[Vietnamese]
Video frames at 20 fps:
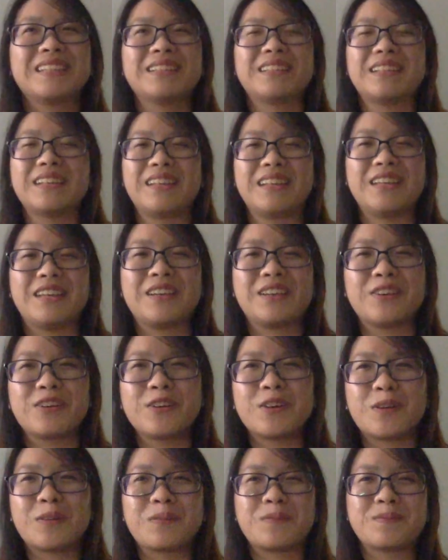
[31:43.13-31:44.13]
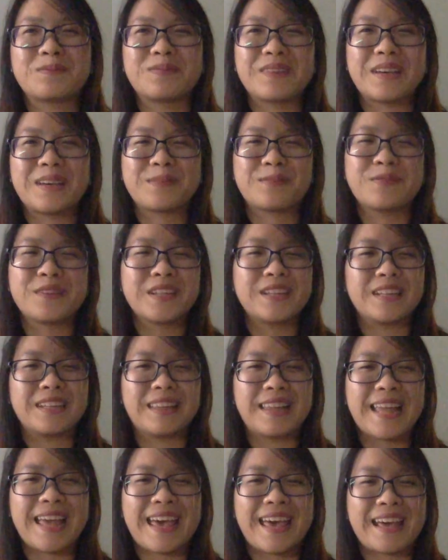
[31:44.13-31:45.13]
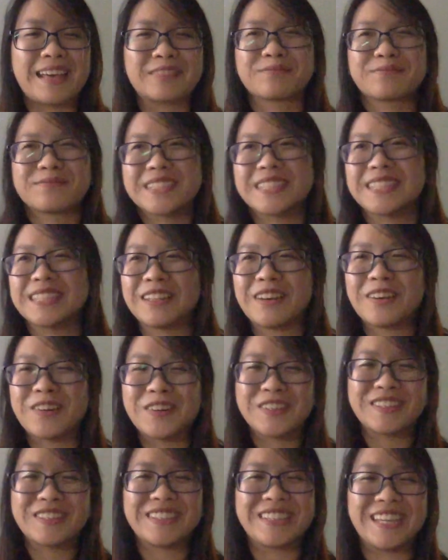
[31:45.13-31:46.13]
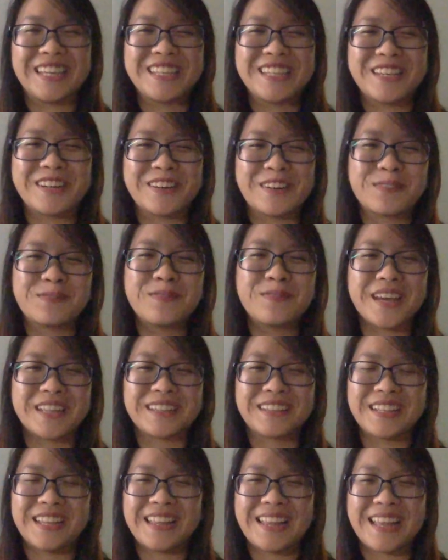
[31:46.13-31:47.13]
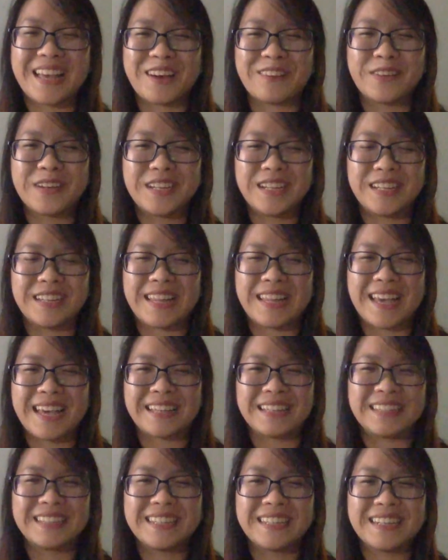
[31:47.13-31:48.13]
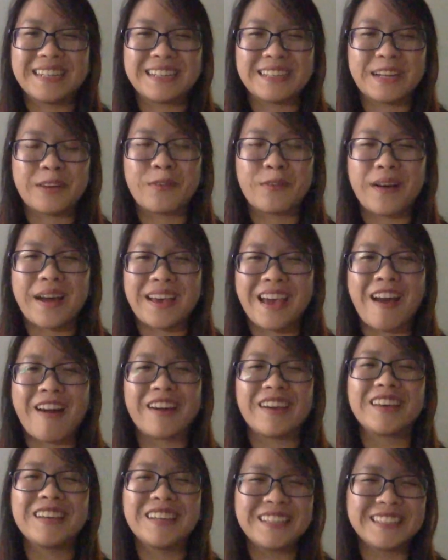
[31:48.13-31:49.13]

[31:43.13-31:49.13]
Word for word: thì cuối cùng em quyết định là thôi nghĩ nhiều cũng mệt nên là quyết định là ra ngoài hỏi yeah,